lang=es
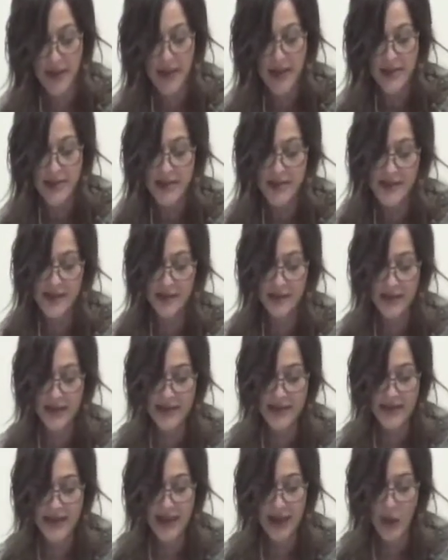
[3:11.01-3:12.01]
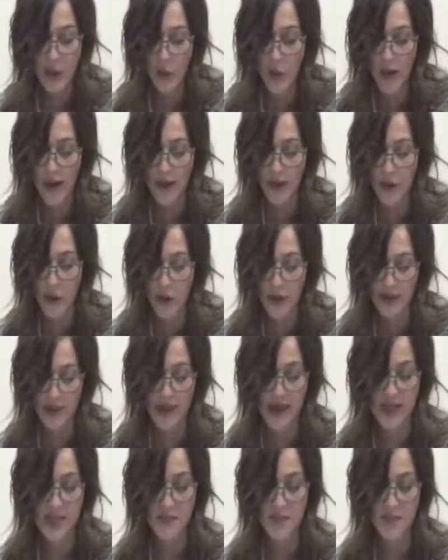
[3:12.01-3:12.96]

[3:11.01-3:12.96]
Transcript: Se establece en acuerdo entre las